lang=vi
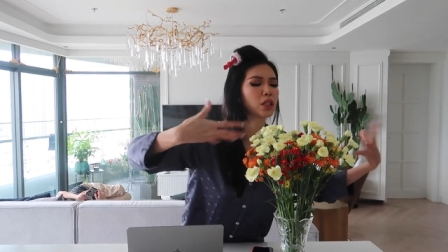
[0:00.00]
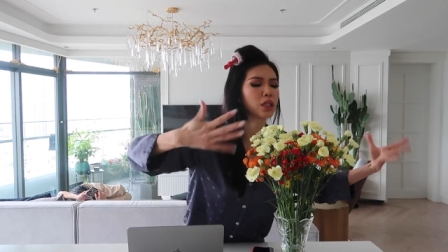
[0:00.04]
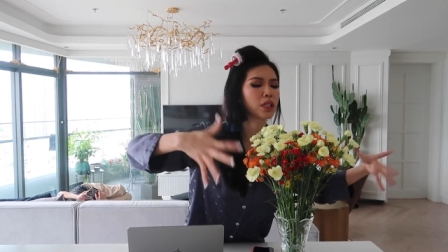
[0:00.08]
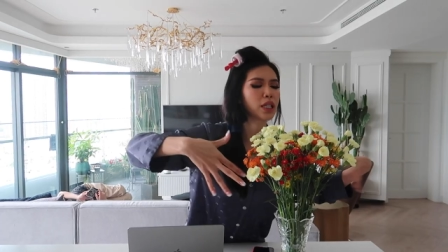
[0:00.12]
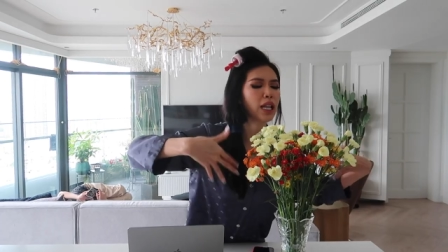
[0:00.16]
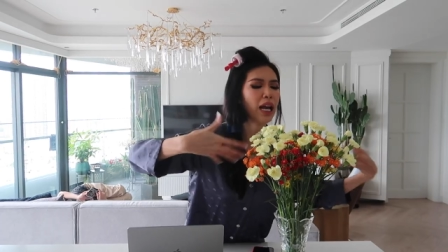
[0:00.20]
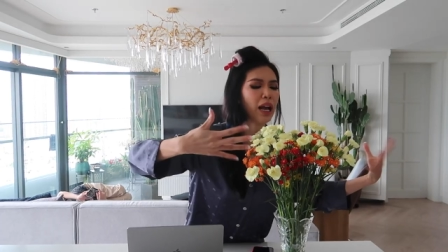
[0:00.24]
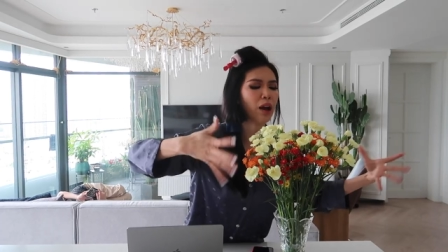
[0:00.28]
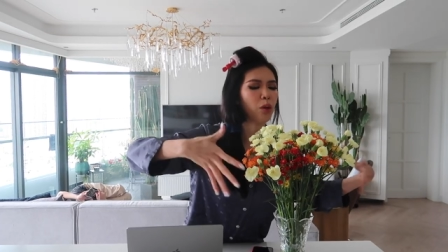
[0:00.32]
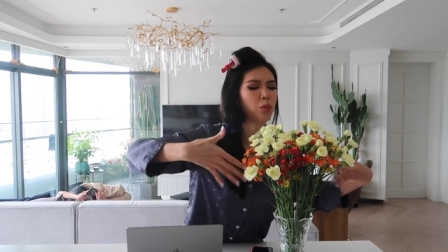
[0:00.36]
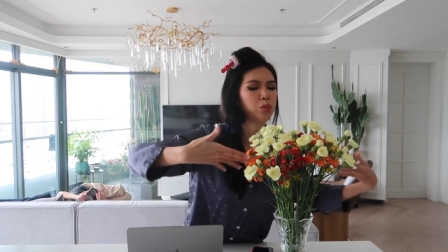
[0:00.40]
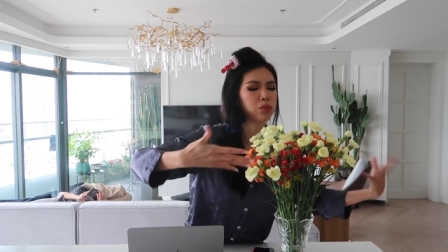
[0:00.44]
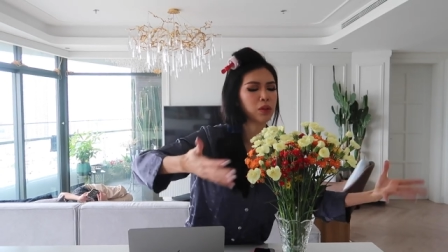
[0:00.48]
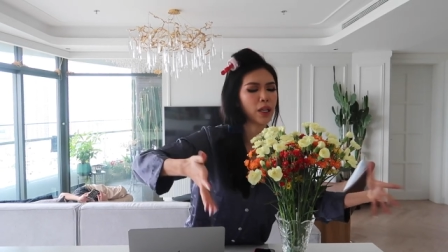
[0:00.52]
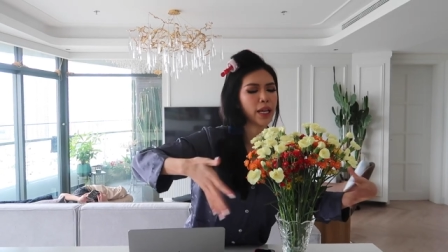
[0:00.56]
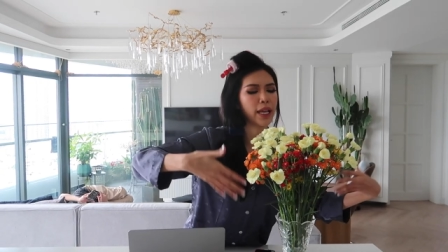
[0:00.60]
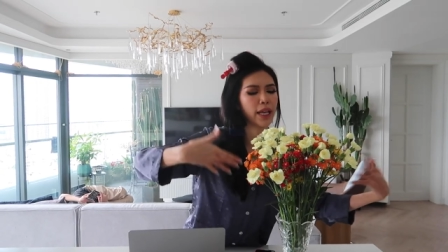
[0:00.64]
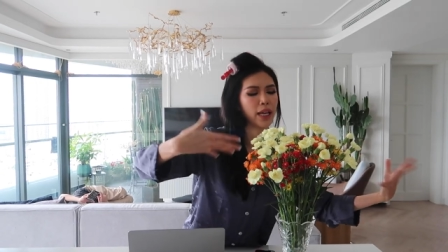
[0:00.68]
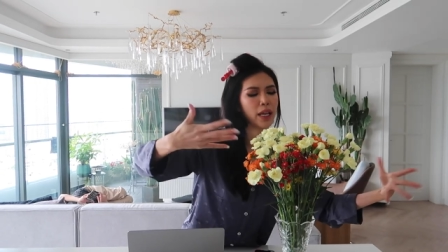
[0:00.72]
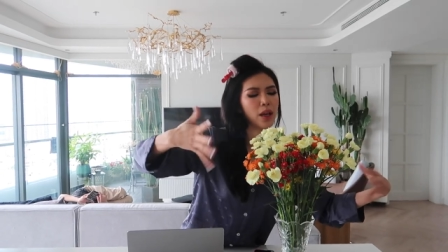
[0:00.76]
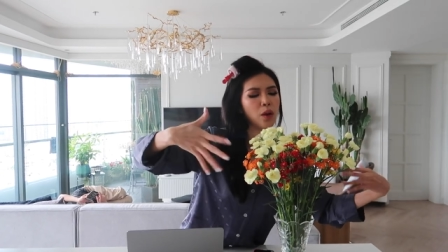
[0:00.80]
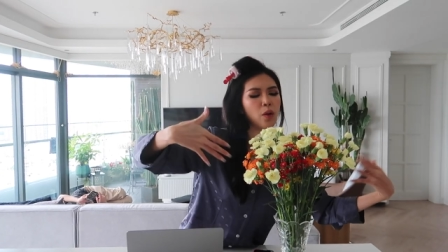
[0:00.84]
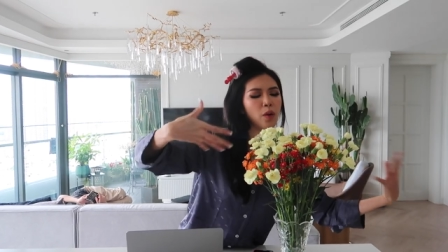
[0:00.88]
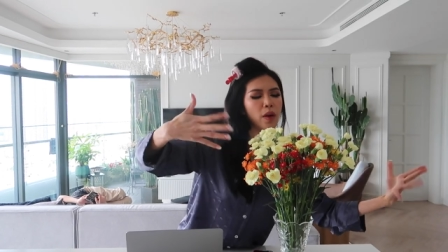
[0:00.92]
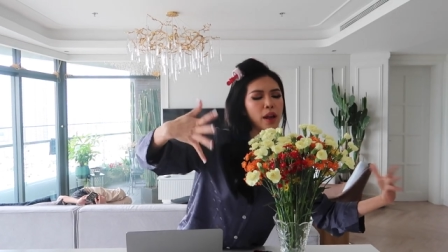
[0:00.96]
sinh học nè
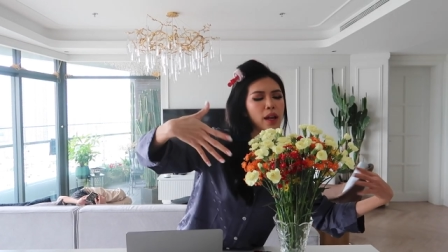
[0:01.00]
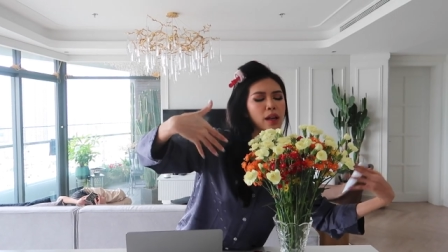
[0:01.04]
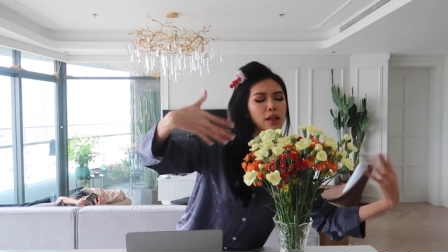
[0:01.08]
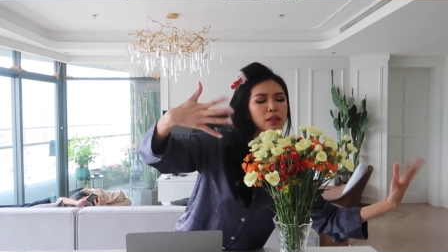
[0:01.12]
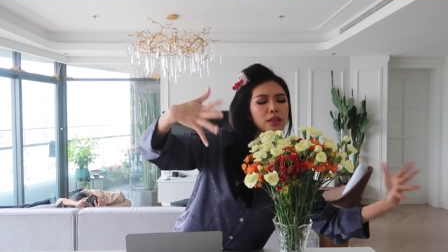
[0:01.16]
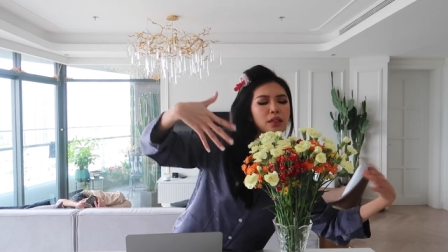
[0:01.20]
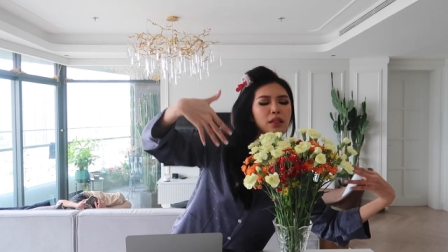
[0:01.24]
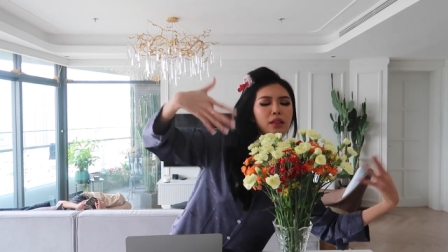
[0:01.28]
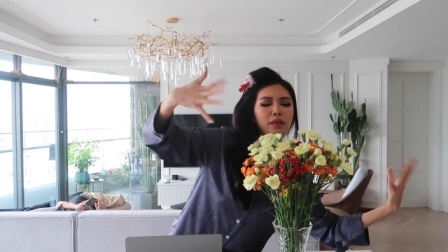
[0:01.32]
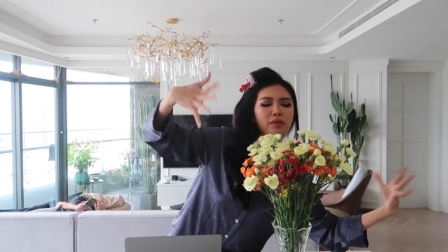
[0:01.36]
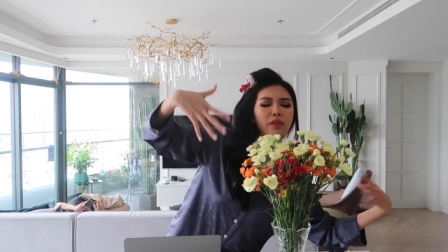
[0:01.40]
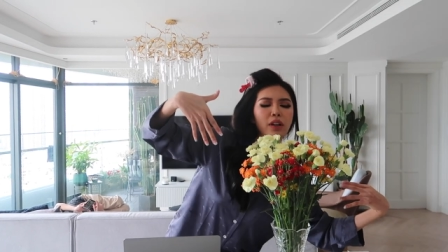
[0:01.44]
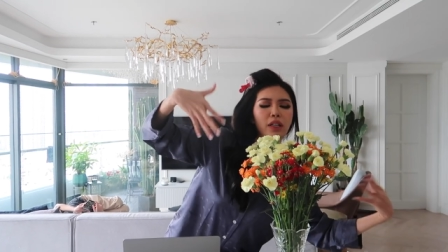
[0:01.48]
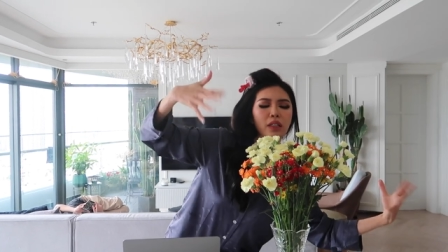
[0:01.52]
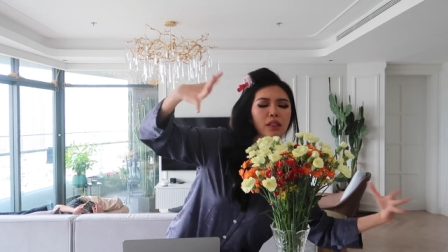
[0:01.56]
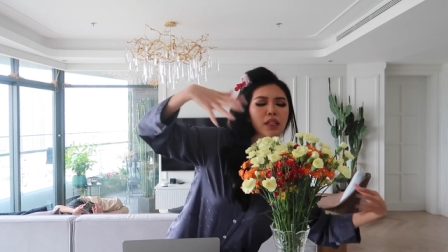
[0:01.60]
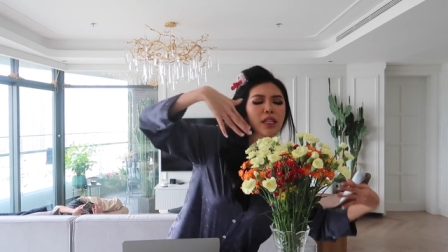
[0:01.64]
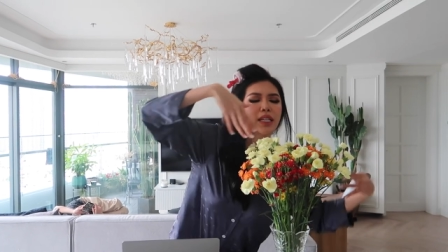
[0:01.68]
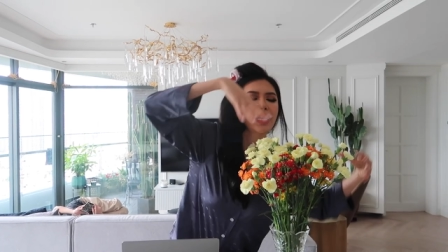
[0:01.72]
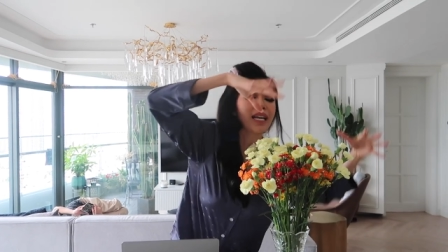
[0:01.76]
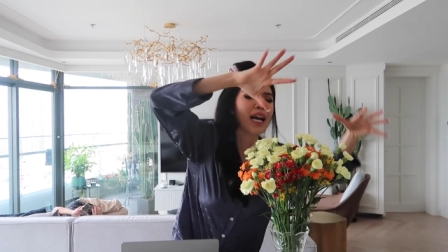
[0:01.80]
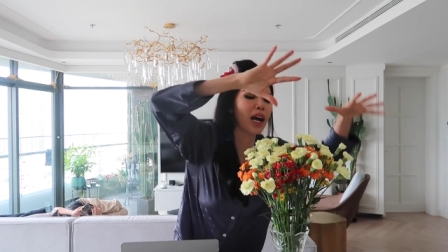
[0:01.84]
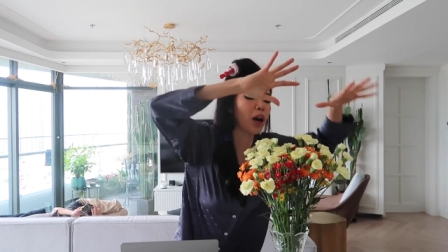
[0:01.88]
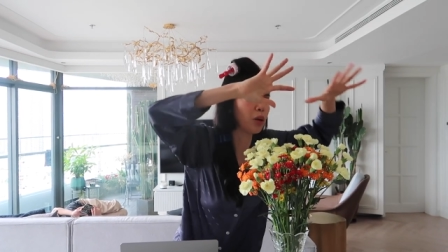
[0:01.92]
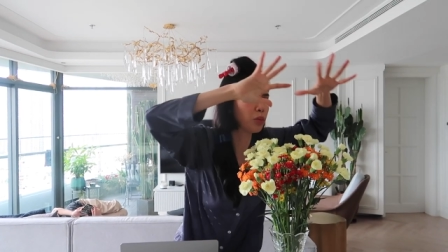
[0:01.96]
hoa sinh vật
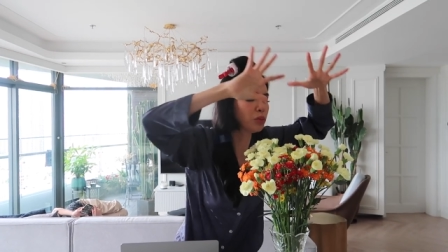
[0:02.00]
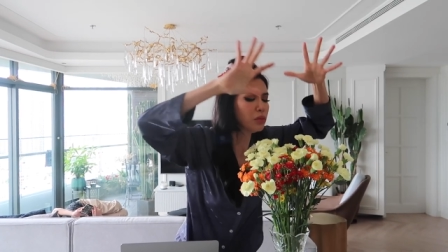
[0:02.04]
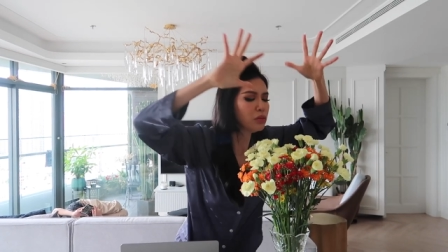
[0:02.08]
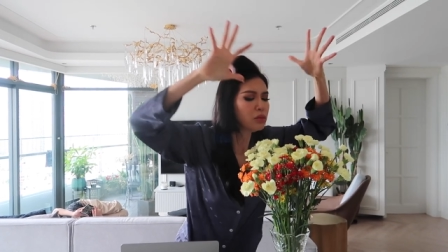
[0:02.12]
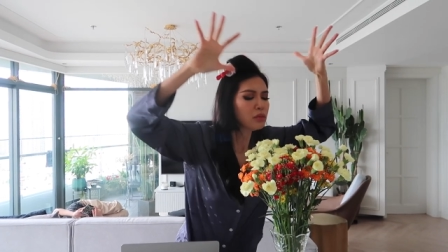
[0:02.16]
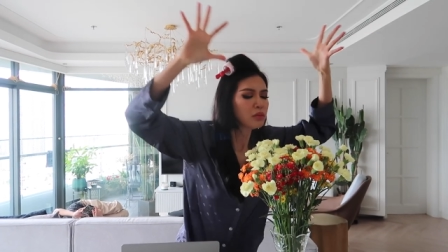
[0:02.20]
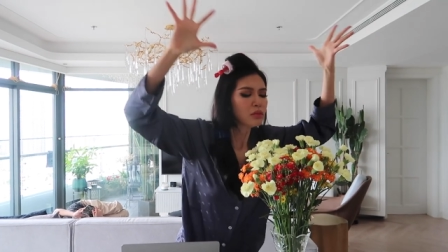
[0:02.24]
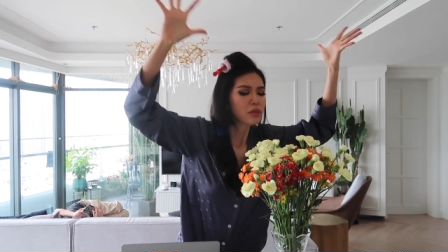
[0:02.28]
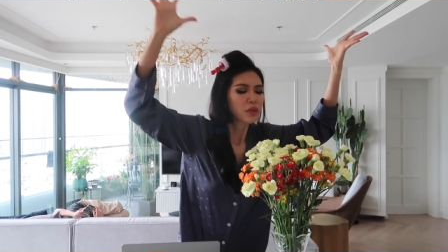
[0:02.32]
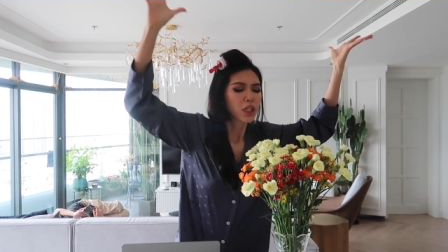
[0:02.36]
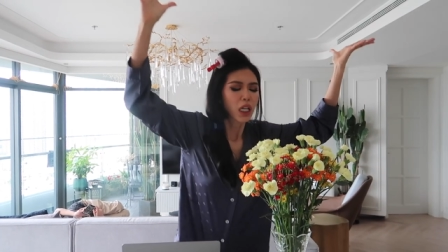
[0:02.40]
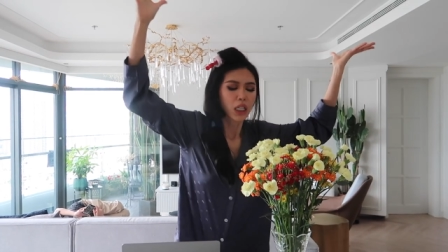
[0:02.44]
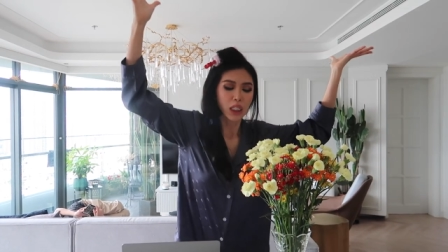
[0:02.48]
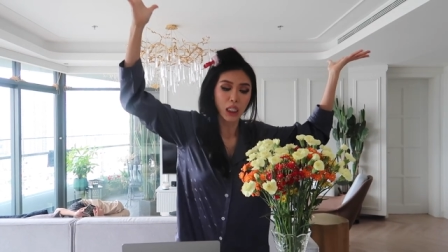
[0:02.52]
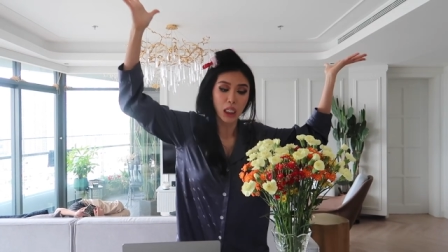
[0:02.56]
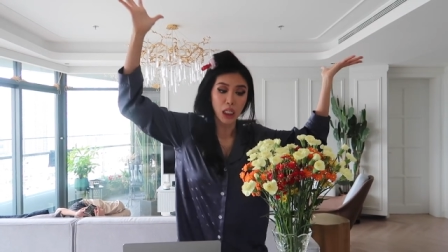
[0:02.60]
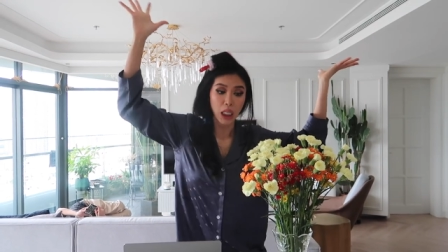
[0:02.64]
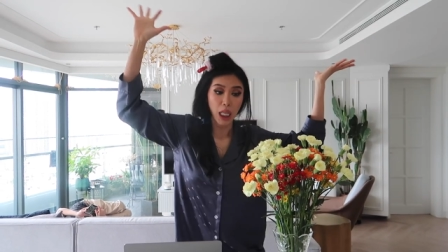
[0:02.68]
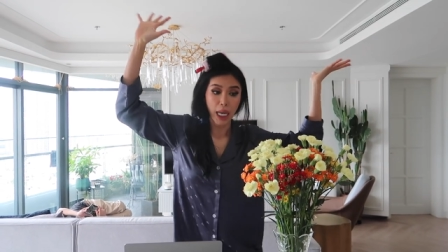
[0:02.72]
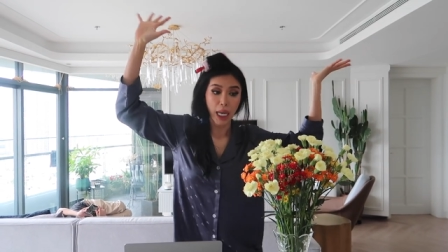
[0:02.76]
lý học chị